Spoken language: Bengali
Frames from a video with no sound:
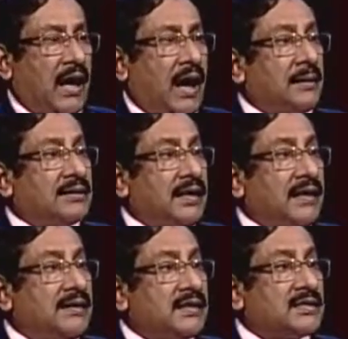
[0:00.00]
আমাদের
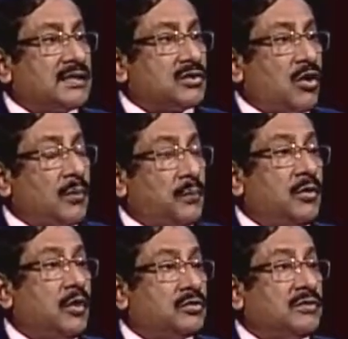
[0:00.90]
এই দেশকে
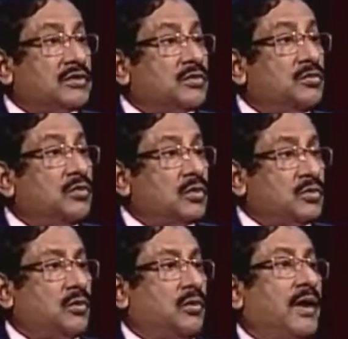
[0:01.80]
স্বল্পোন্নত দেশে উন্নত
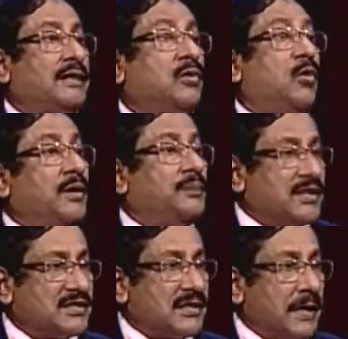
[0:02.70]
করলো একটা গরিব
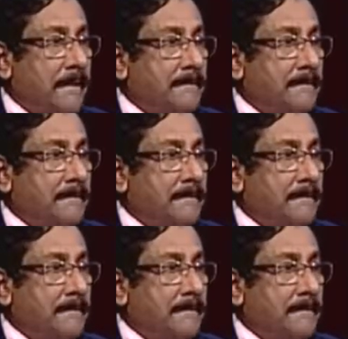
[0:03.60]
দেশকে